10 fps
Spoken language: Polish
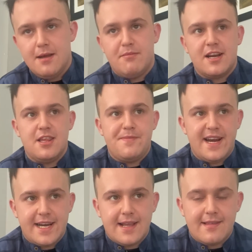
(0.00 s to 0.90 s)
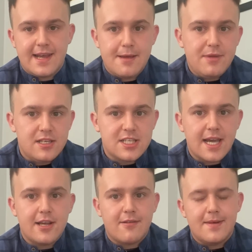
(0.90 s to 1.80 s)
Bardziej pielęgnacja chemiczna
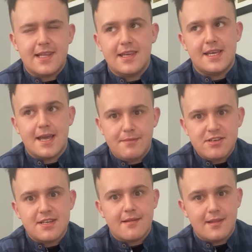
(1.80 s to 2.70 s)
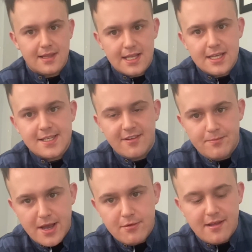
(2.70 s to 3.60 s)
i kosmetyki chemiczne, syntetyczne, w
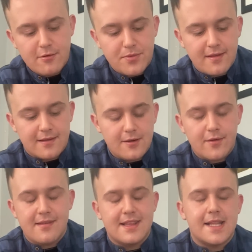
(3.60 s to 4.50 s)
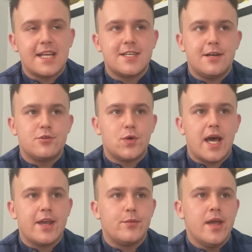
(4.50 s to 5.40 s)
pełni stuprocentowo syntetyczne
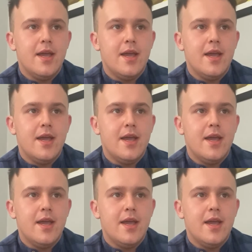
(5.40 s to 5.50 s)
uczulają,